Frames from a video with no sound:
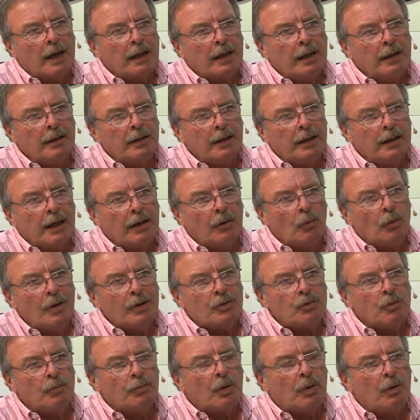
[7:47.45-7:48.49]
argentina no
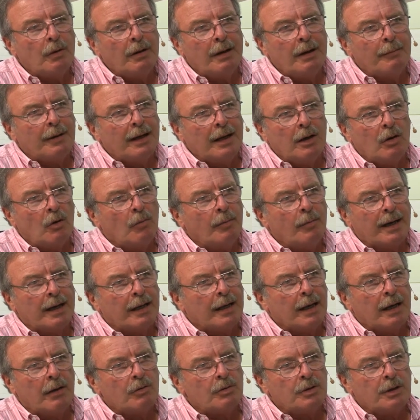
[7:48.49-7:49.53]
es un problema de los
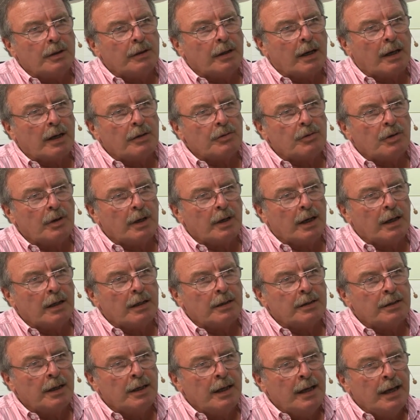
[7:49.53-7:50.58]
mercados
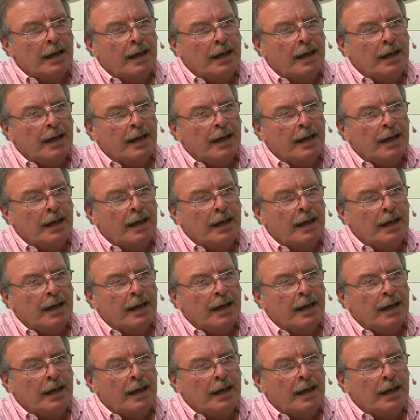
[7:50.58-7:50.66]
internacionales.